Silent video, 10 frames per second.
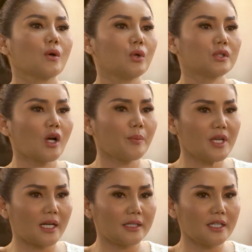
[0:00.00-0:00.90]
คุณต้อง
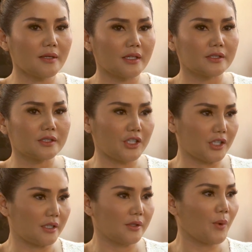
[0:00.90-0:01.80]
มีอะไรที่ฉี
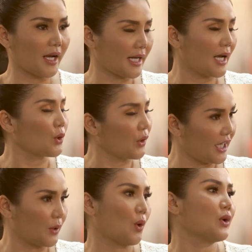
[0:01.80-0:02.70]
กแหวกแนวโดด
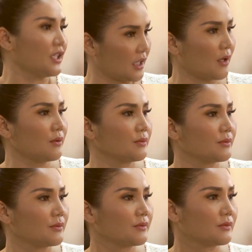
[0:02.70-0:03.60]
เด่นกว่าคนอื่นเขา
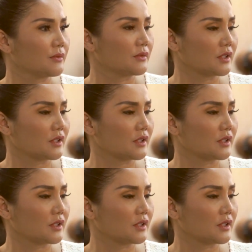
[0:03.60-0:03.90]
ครับผม